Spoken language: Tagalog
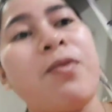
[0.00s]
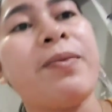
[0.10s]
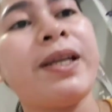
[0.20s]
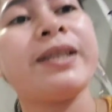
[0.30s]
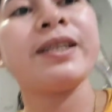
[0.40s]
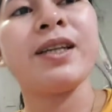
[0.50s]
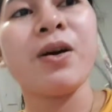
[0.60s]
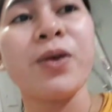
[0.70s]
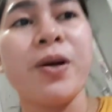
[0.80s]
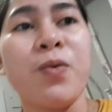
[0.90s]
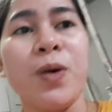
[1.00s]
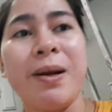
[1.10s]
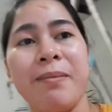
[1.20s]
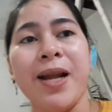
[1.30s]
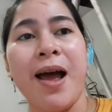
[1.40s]
Bumili din ako ng
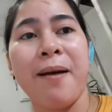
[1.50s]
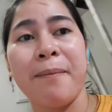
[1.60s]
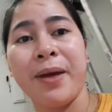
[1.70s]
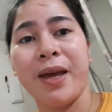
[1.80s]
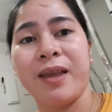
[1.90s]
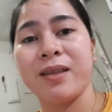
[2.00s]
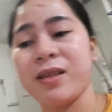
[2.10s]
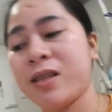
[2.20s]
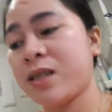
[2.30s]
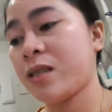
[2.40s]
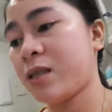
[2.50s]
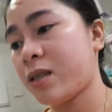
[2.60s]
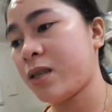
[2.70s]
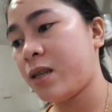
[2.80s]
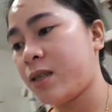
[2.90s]
ulam namin.
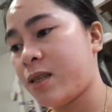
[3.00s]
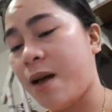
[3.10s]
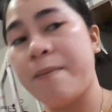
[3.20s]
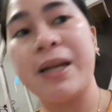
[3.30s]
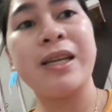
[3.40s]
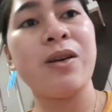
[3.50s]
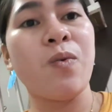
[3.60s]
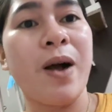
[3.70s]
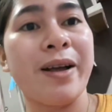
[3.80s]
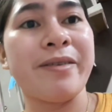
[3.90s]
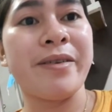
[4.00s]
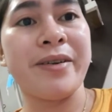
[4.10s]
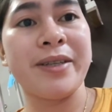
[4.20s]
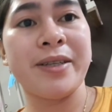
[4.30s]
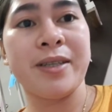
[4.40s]
It's a
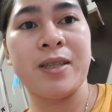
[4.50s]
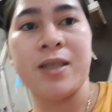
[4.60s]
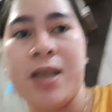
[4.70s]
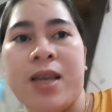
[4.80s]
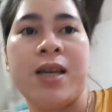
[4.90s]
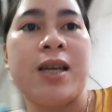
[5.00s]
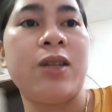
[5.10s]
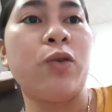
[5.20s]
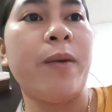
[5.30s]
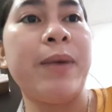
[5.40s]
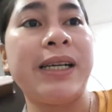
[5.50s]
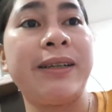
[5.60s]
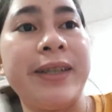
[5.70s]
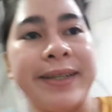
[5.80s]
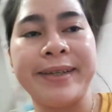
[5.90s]
baliwagers.
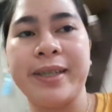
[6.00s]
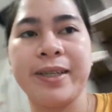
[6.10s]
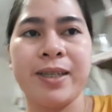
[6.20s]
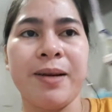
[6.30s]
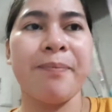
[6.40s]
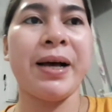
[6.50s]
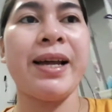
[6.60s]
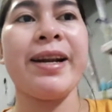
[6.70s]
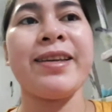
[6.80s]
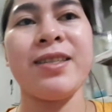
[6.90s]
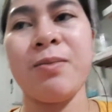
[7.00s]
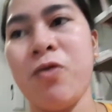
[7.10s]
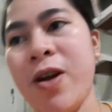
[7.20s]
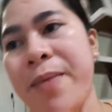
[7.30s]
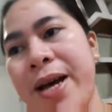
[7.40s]
Makabager. Napaka-rest
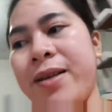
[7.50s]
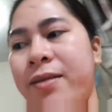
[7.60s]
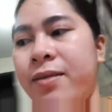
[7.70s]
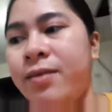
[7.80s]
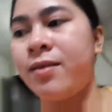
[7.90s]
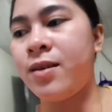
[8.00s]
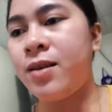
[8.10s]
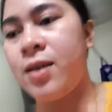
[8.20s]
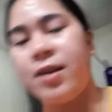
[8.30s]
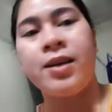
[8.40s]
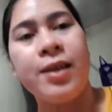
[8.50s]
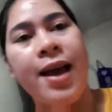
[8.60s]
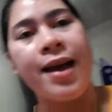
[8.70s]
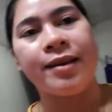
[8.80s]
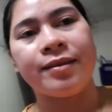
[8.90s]
mo naman.
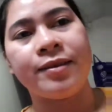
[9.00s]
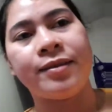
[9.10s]
Yan.